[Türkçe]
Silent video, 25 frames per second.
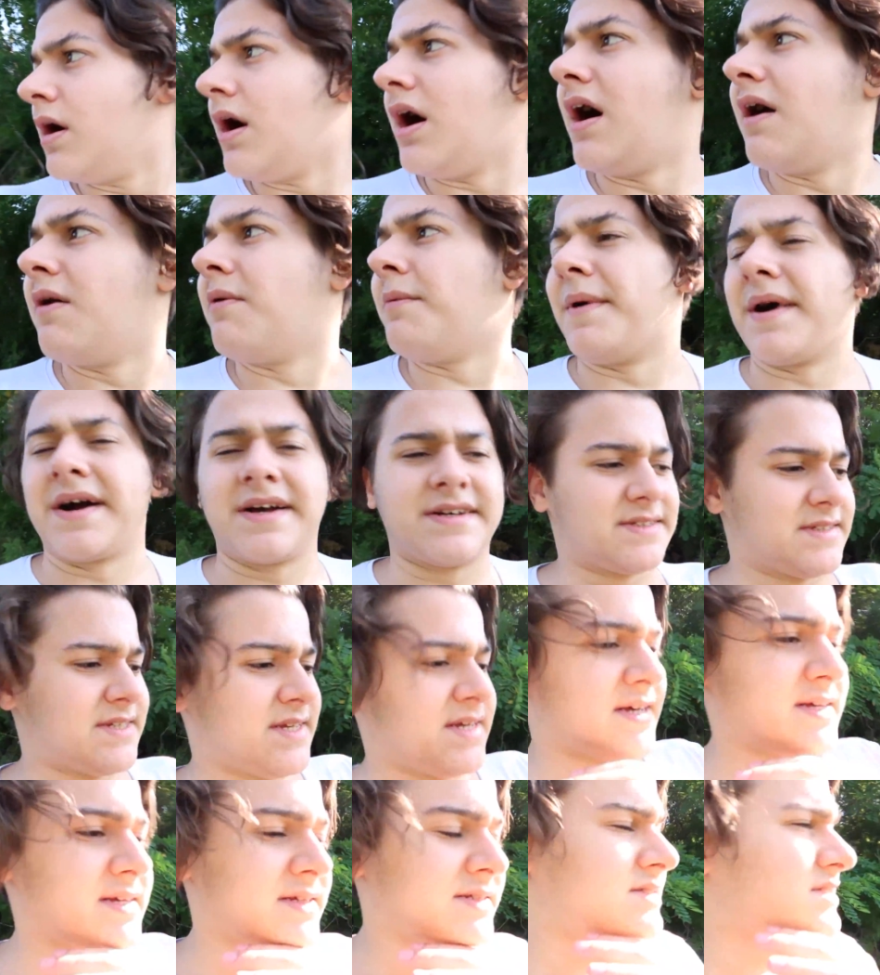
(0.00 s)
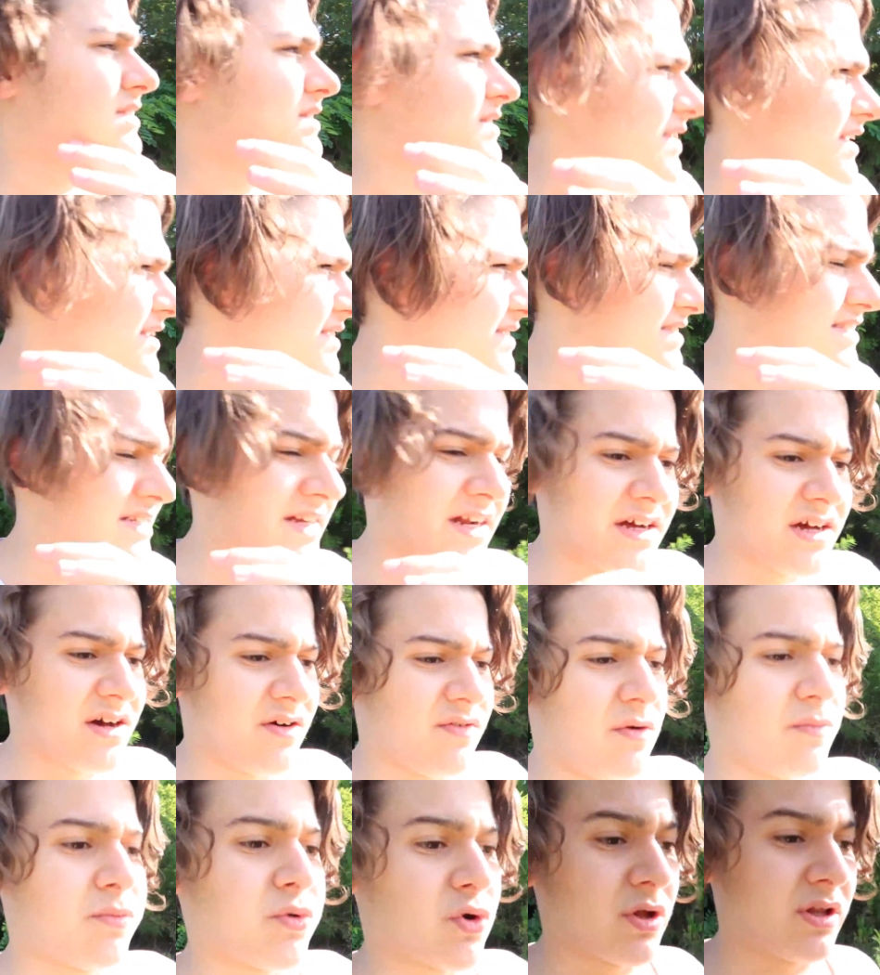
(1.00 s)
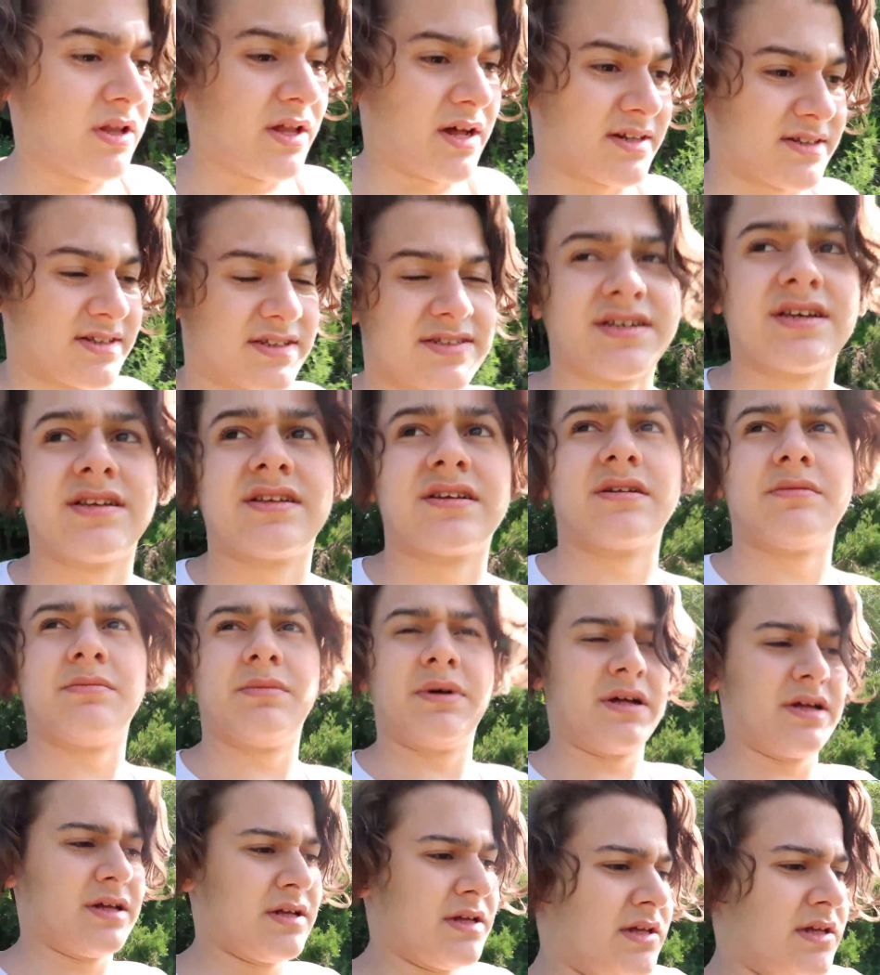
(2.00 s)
Abi bak cidden siren kafa buralarda sanırım.